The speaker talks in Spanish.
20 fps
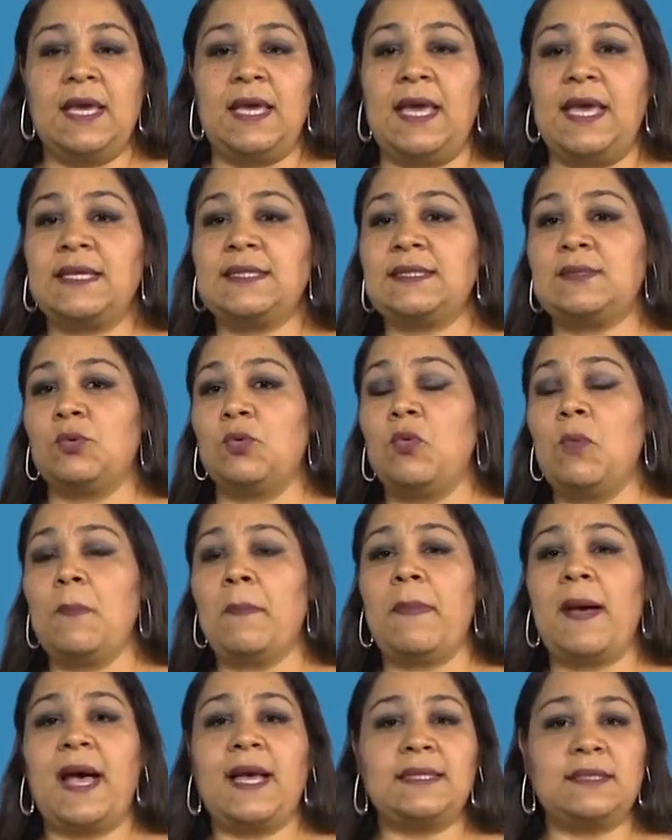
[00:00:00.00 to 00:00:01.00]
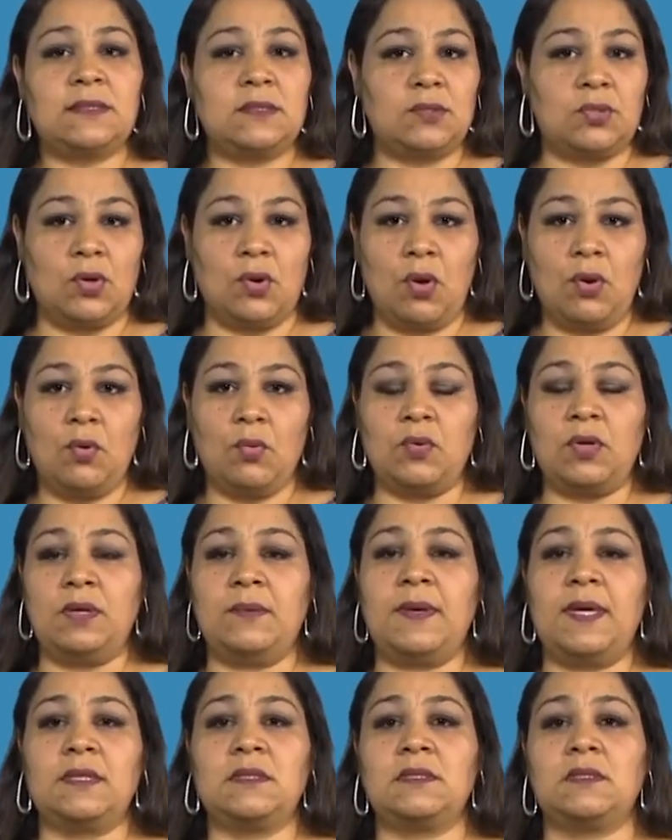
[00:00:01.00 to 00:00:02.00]
Es un vasto
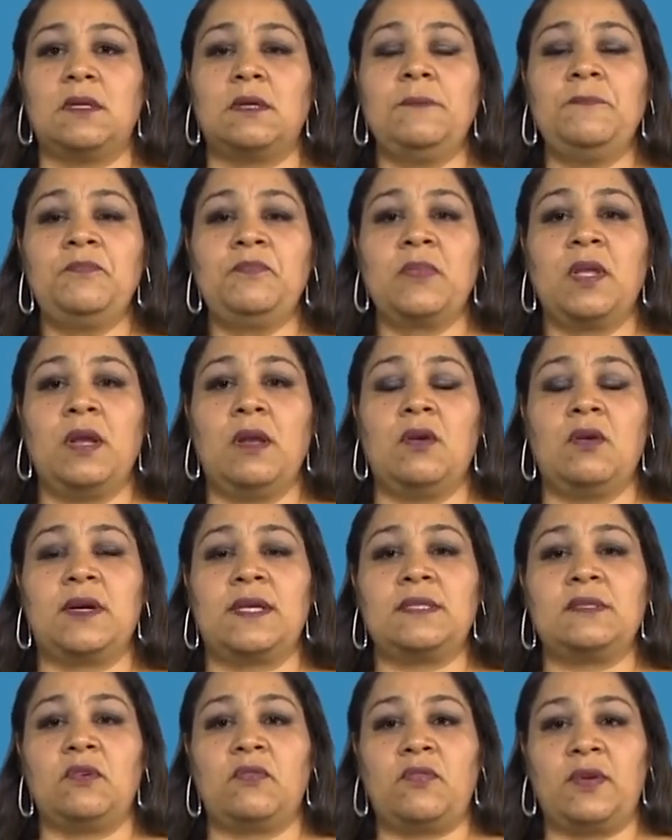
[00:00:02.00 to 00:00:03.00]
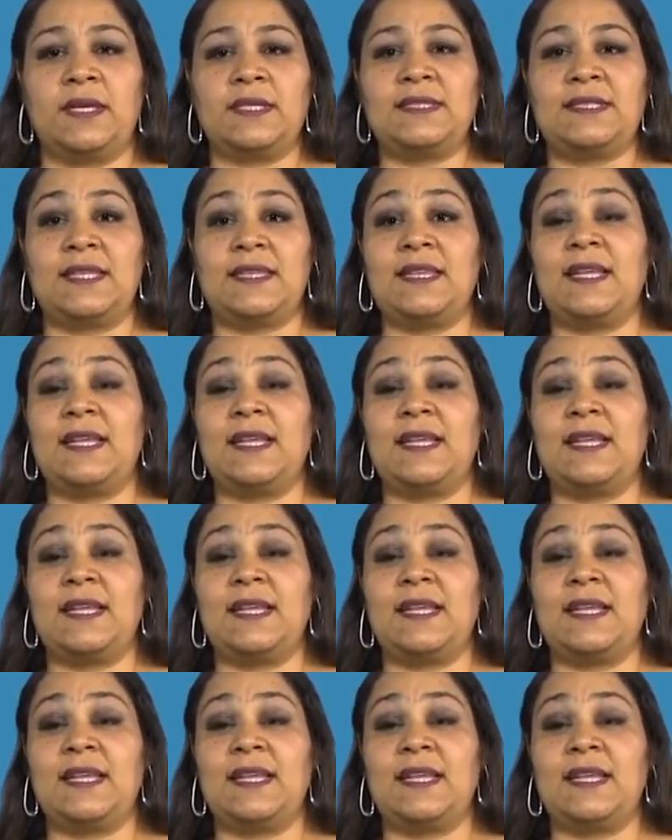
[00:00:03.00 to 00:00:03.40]
universo lo que se ofrece.